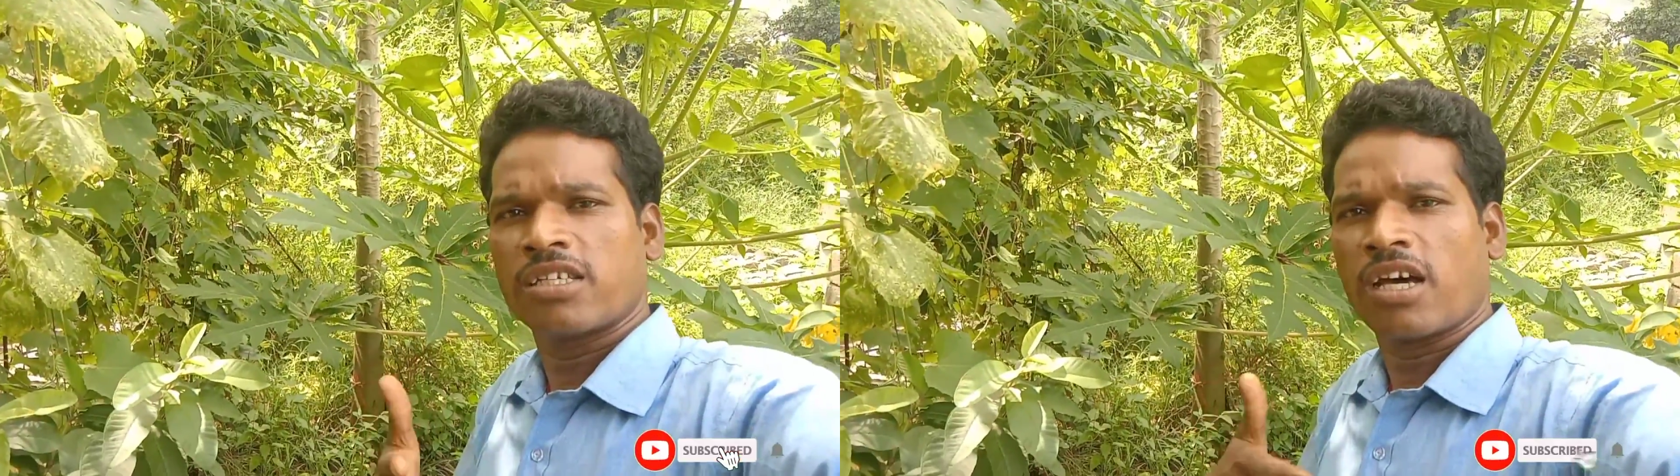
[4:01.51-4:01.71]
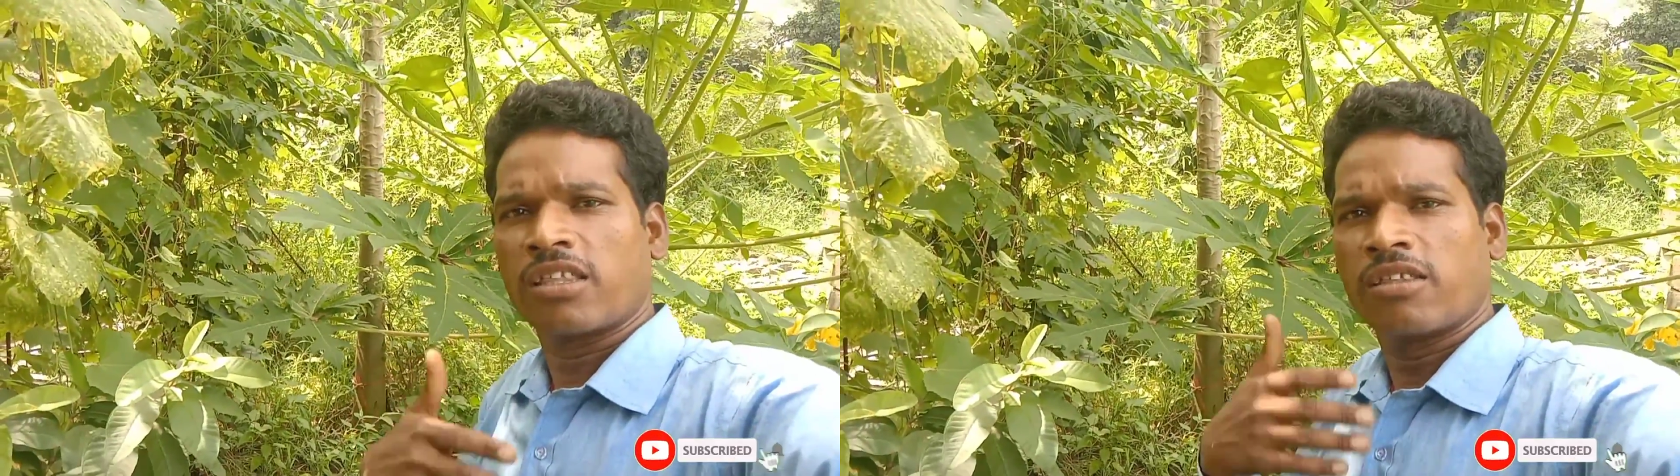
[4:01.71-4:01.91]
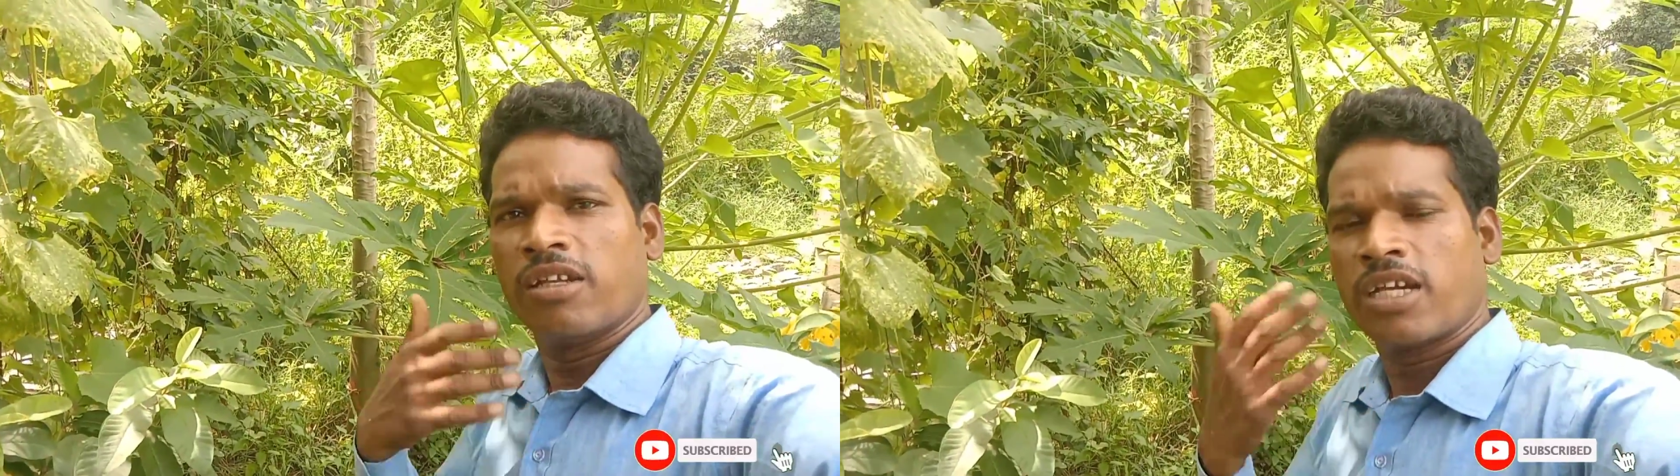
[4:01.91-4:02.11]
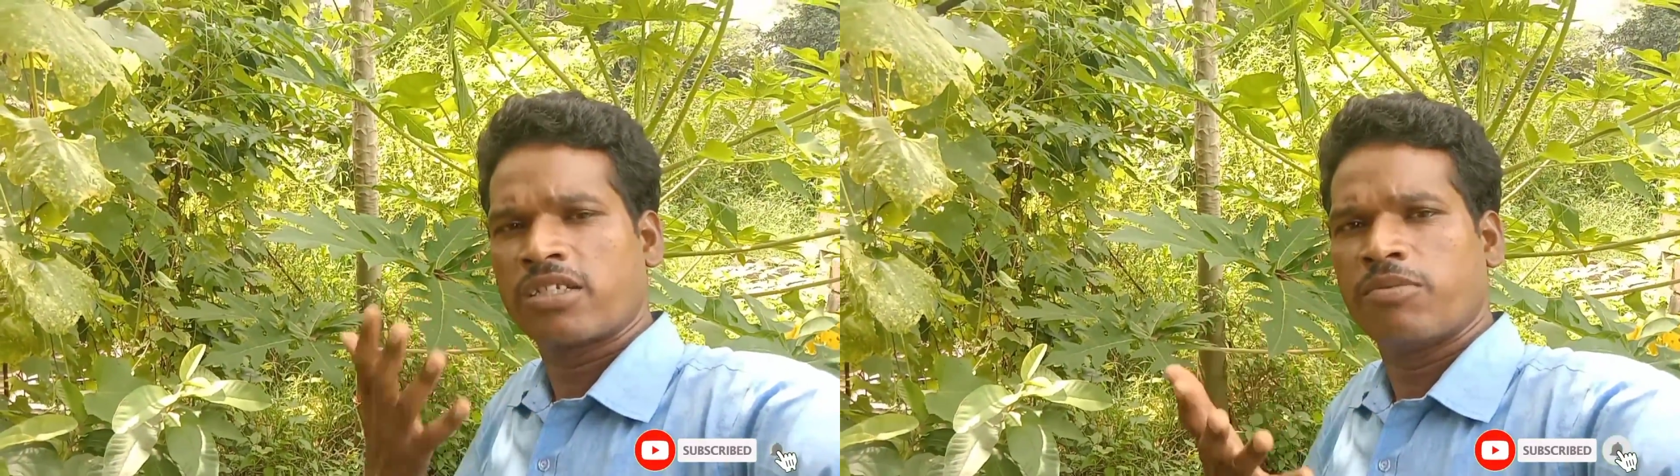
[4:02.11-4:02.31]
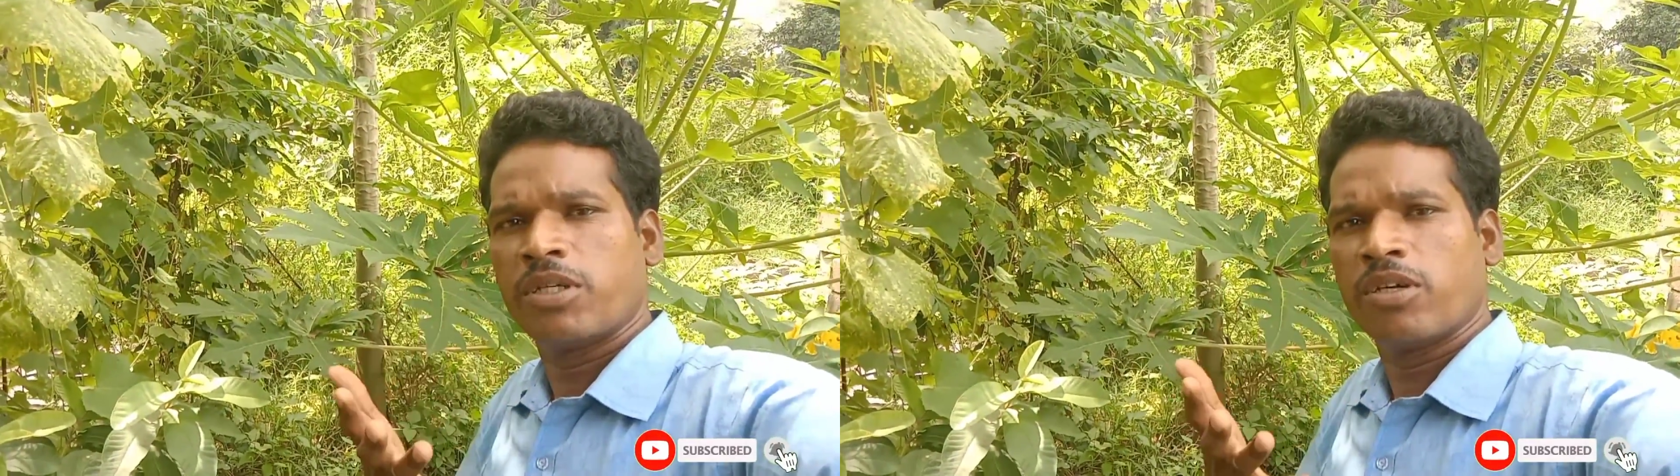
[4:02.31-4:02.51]
साथ
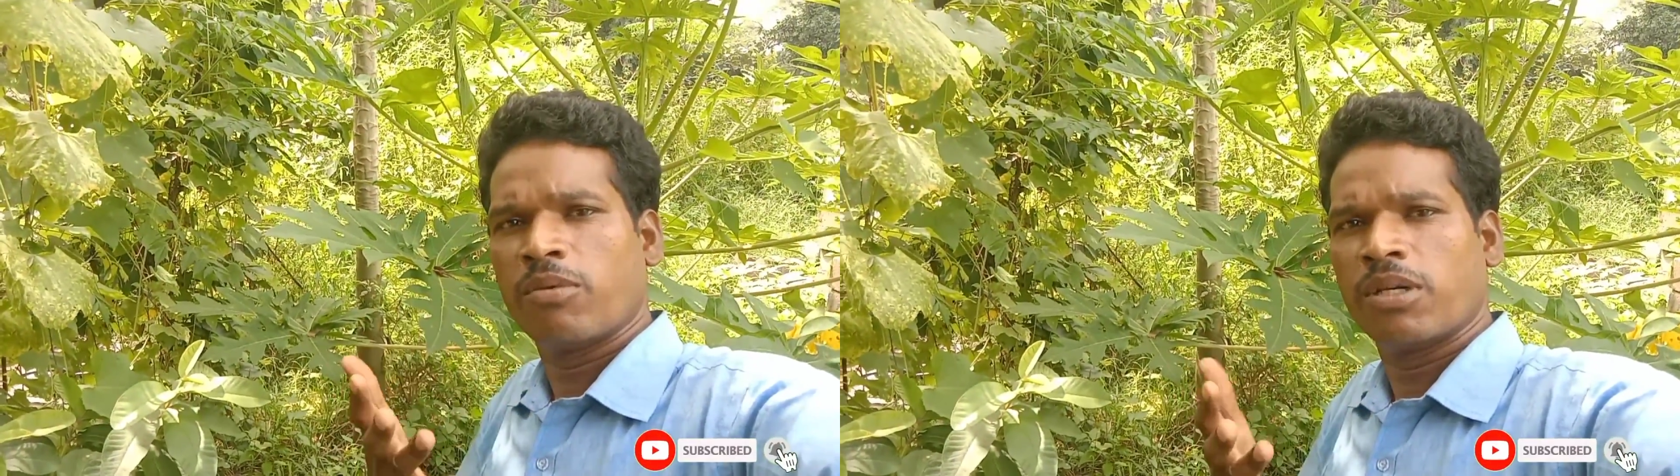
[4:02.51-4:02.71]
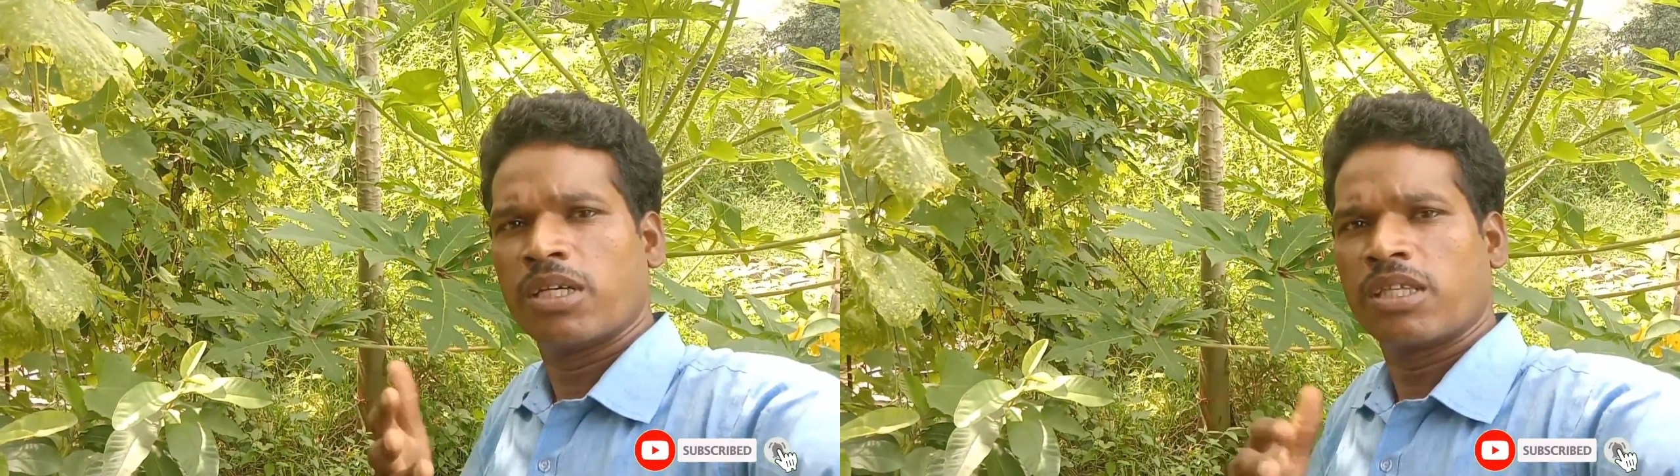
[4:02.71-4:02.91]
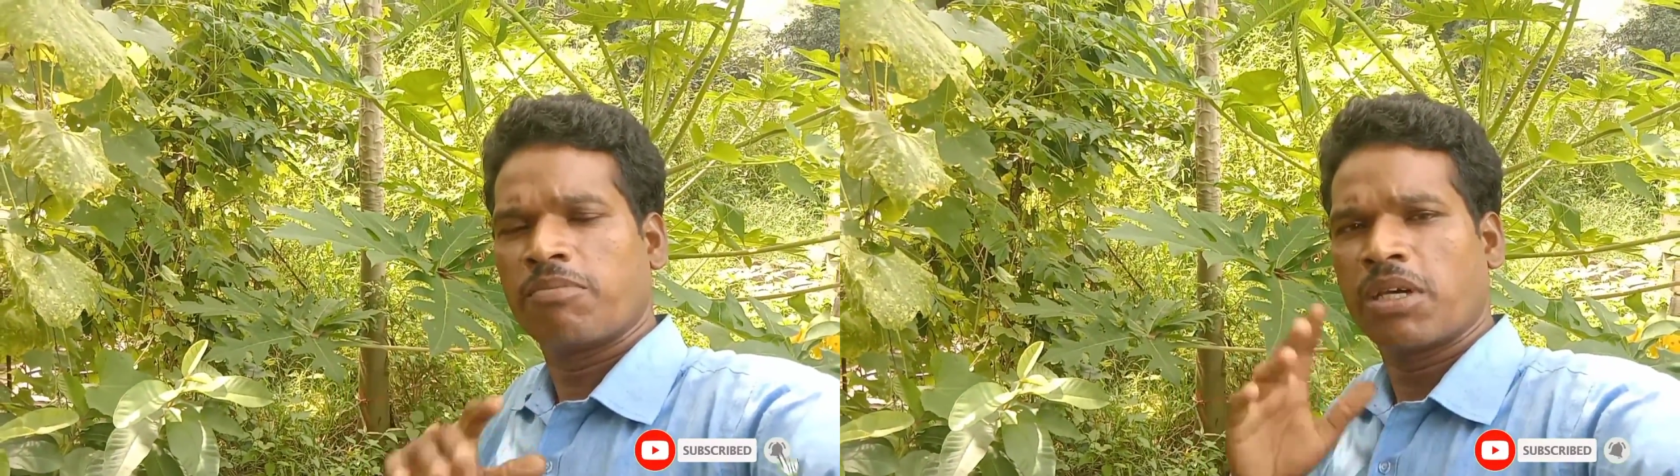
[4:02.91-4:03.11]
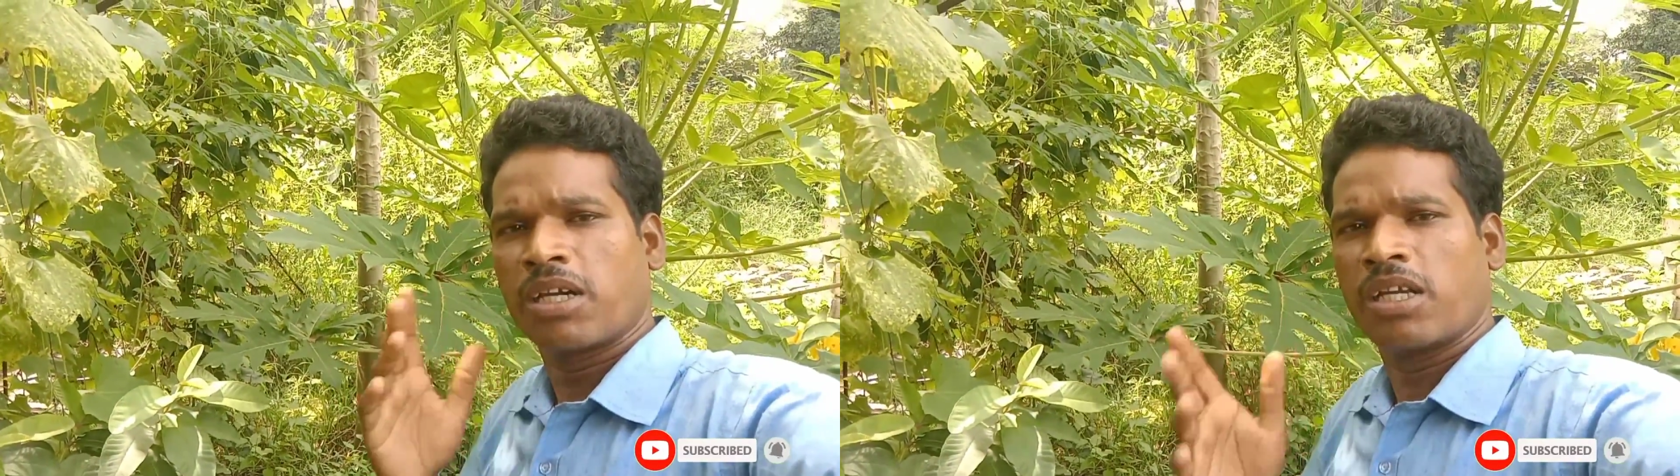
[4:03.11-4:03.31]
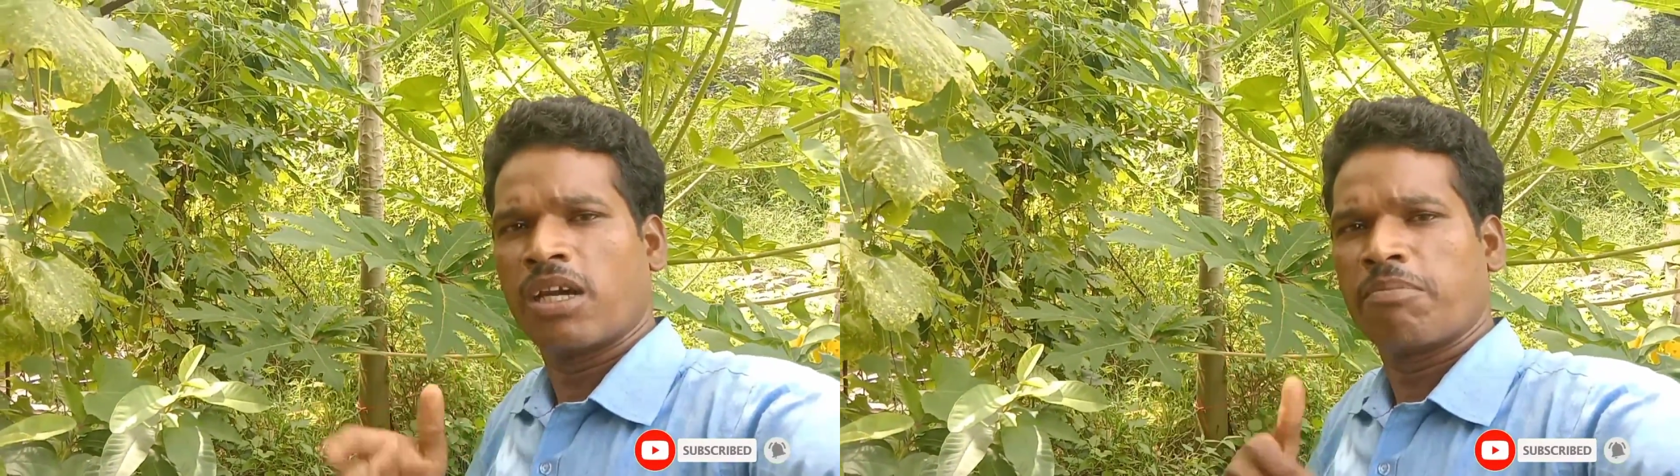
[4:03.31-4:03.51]
नेक्स्ट वीडियो में तब तक
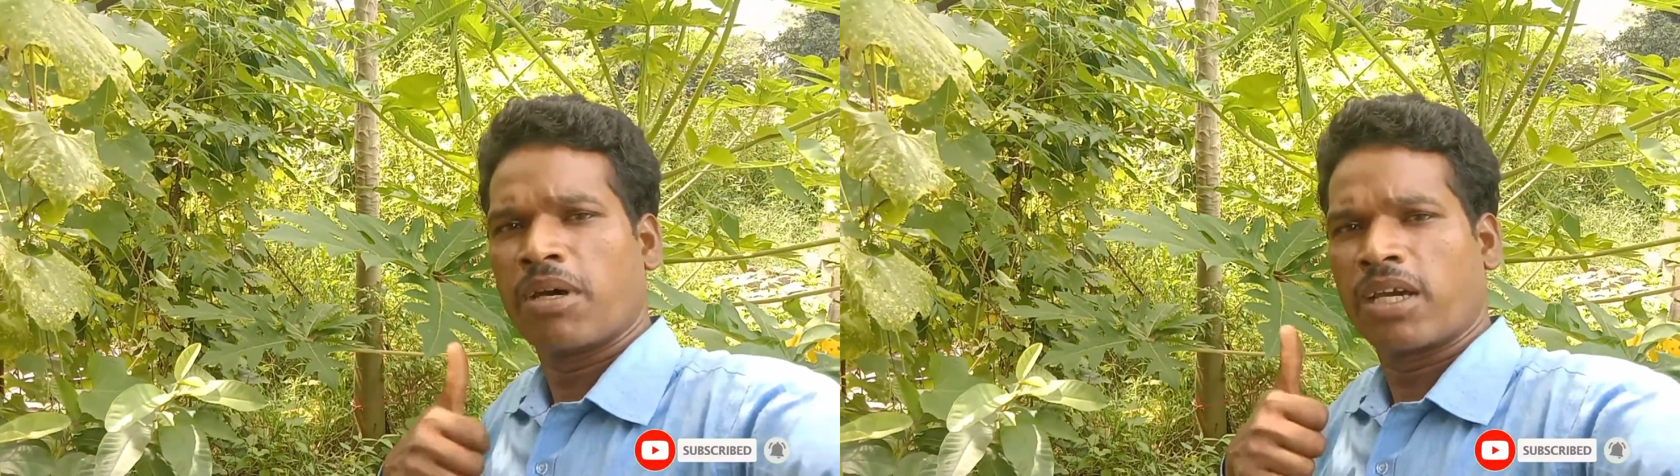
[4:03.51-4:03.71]
के लिए अपना